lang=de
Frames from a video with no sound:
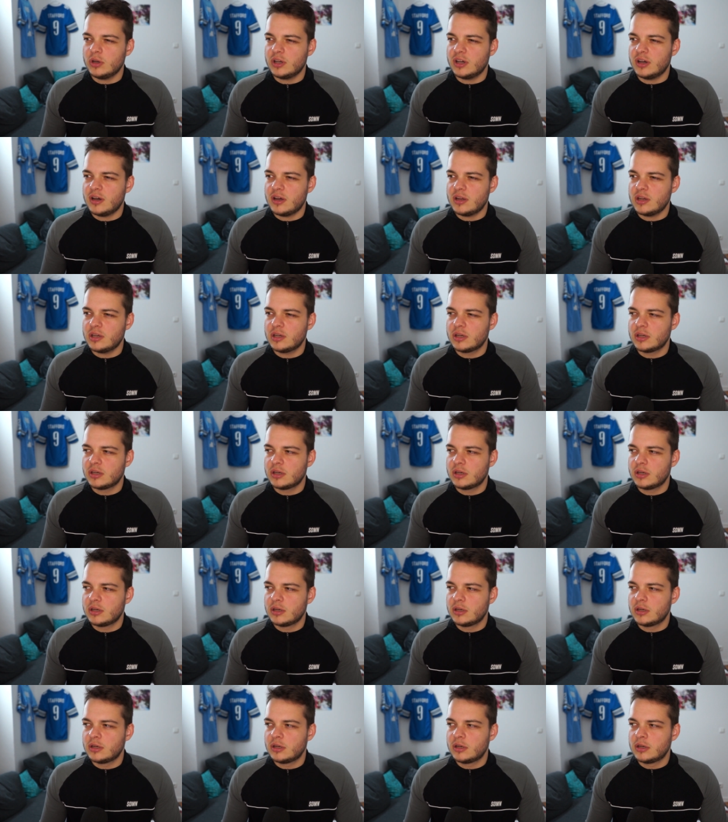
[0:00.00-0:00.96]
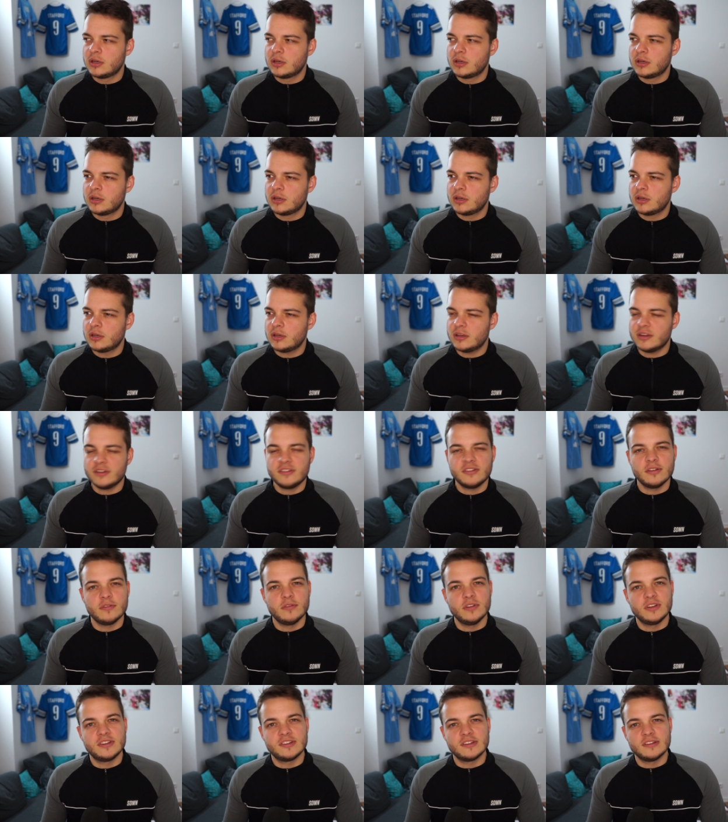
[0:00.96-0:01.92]
Kahn? Das ist
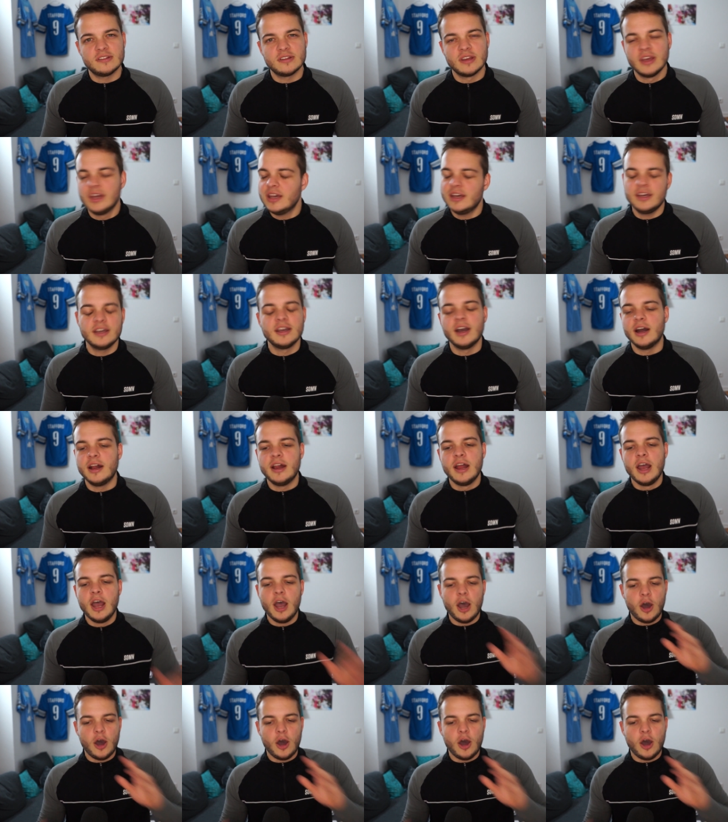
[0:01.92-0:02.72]
ja witzig. Egal.